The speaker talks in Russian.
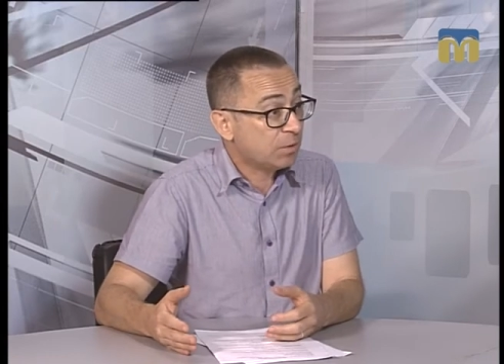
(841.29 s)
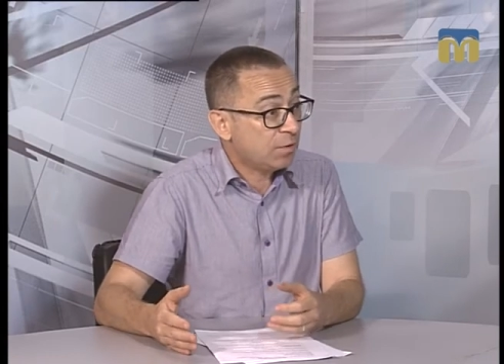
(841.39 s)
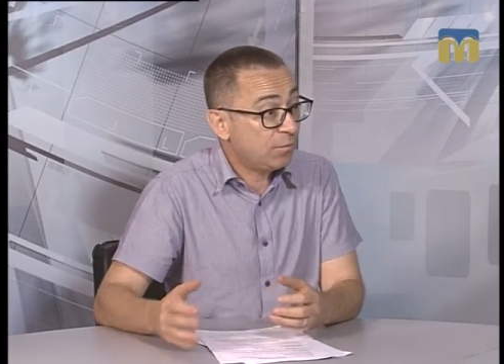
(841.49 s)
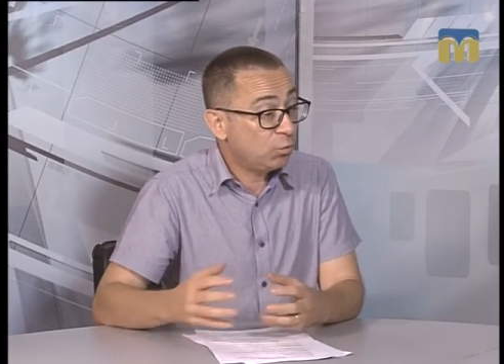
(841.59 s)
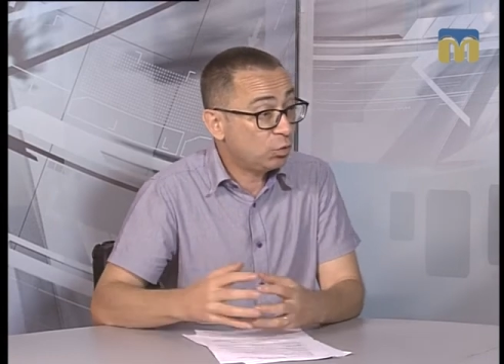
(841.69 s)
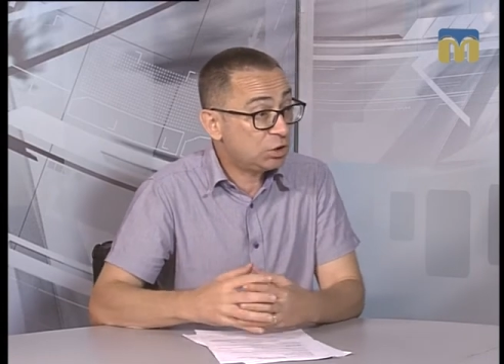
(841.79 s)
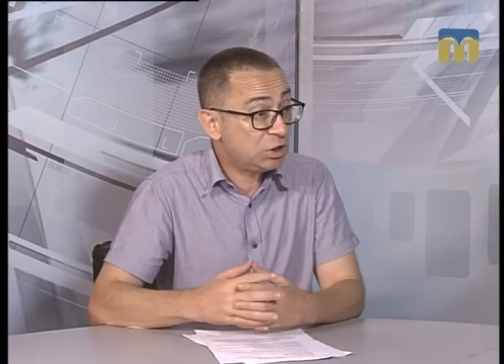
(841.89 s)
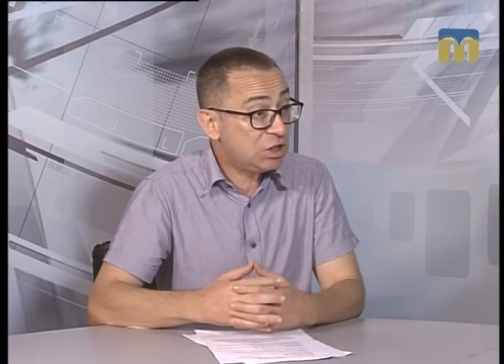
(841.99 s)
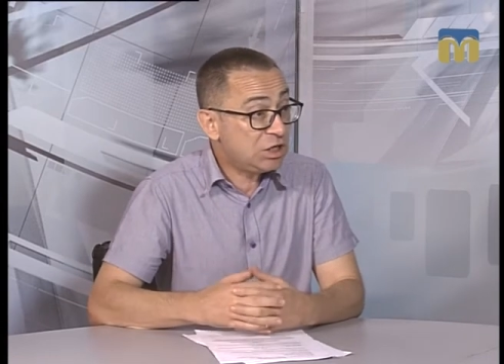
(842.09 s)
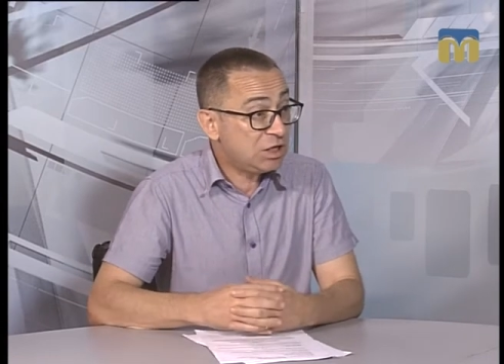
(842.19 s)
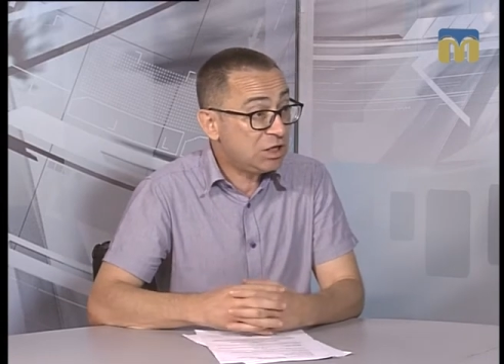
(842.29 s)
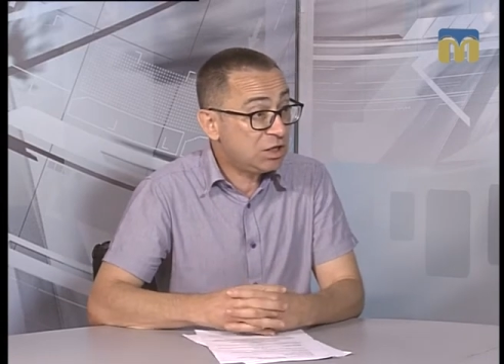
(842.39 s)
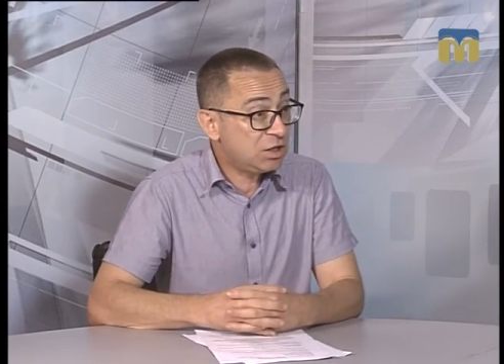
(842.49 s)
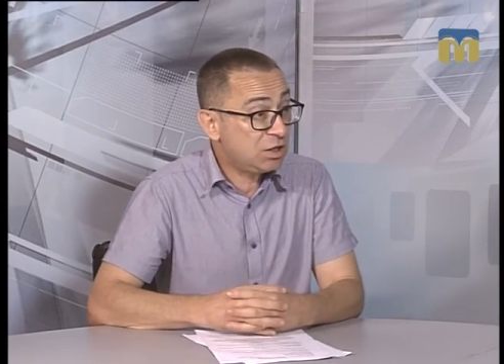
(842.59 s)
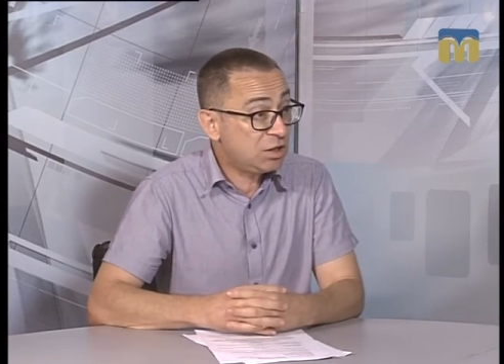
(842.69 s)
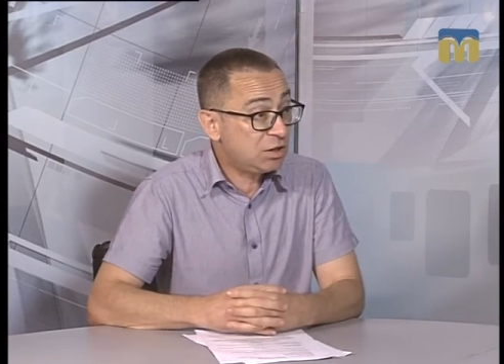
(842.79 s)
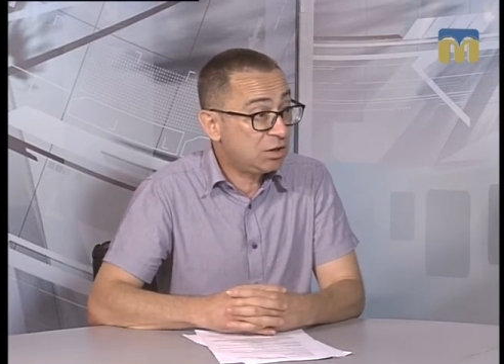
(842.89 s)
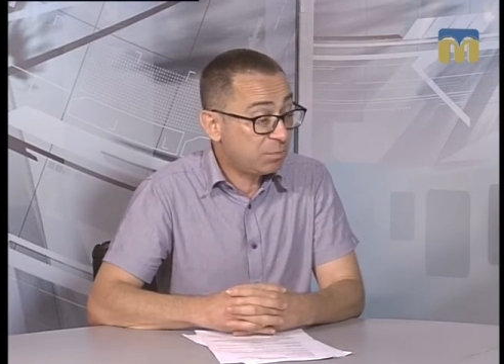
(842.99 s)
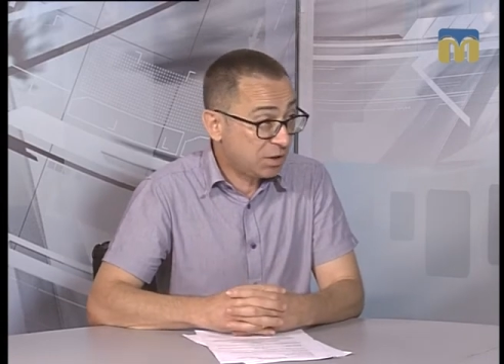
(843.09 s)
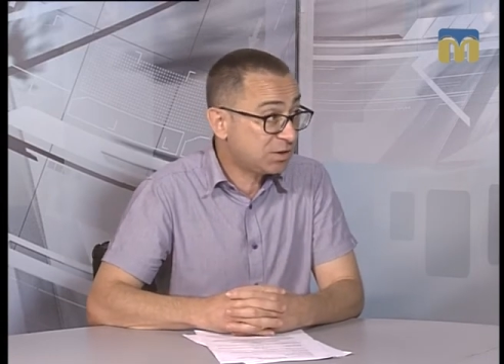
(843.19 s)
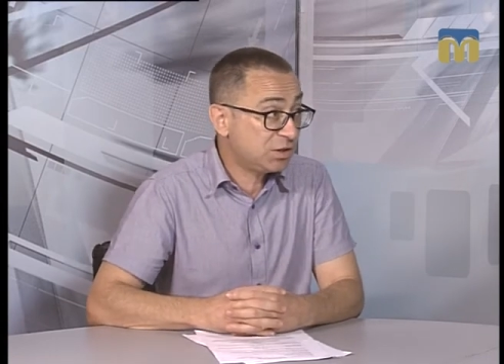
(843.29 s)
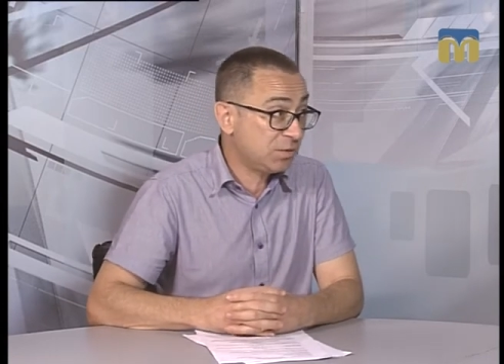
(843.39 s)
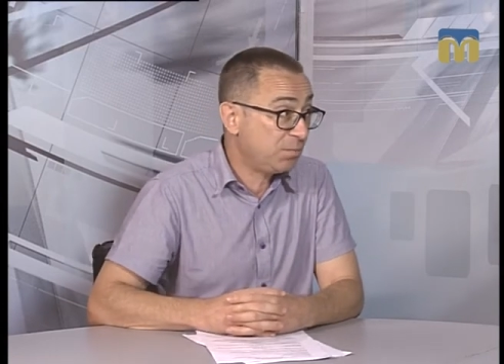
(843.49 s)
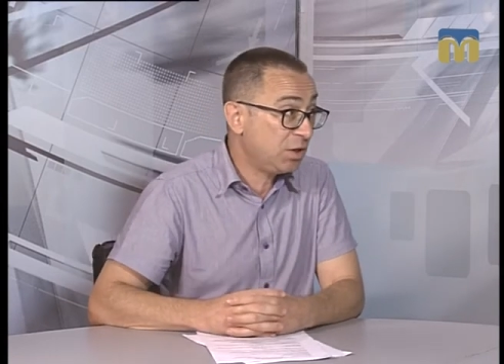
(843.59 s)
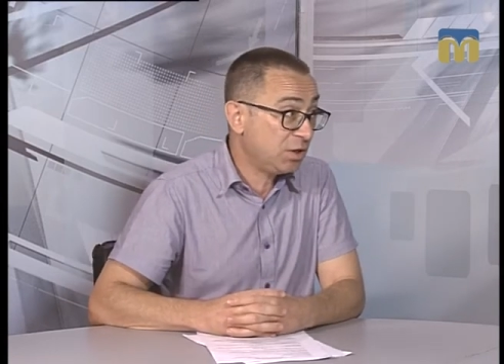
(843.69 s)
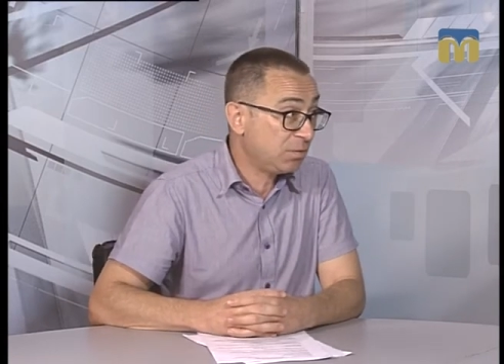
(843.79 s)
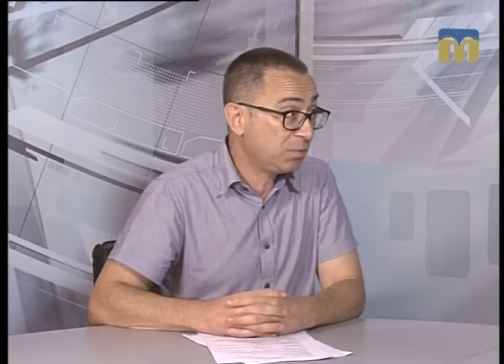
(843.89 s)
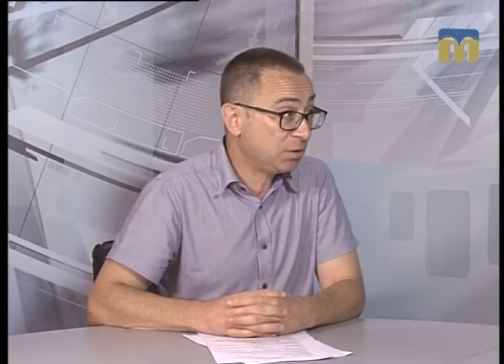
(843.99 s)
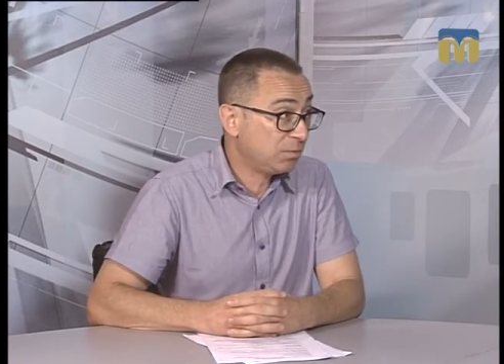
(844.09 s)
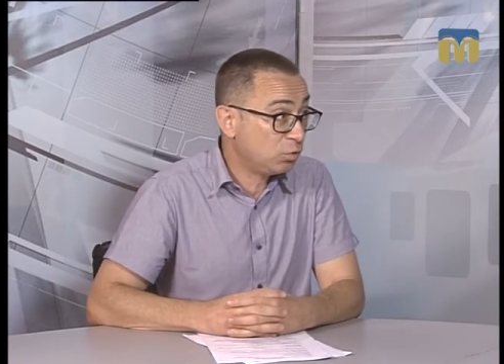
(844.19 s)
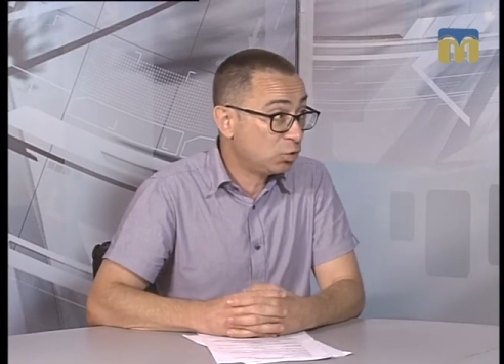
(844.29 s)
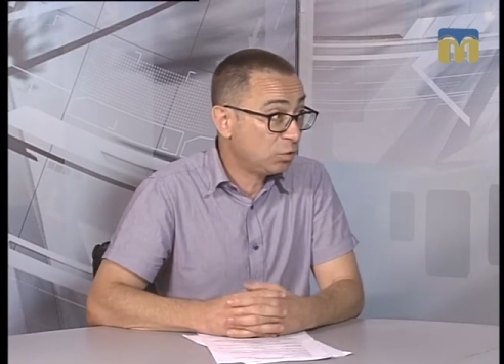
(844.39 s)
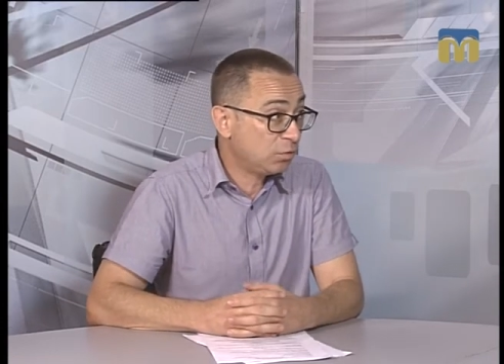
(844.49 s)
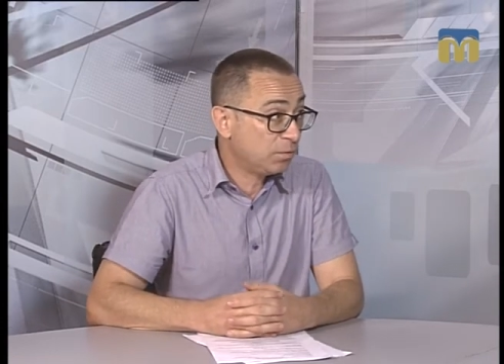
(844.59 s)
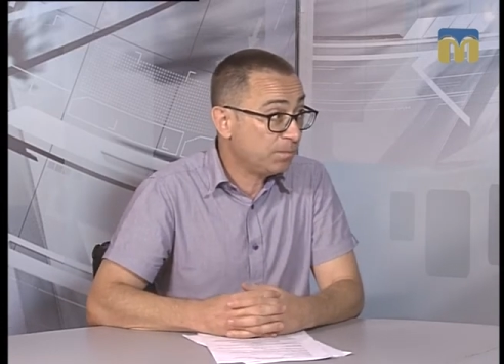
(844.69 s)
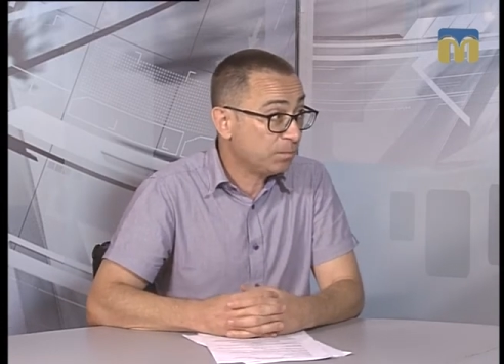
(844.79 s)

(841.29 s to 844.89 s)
вот, и набраться терпения, потому что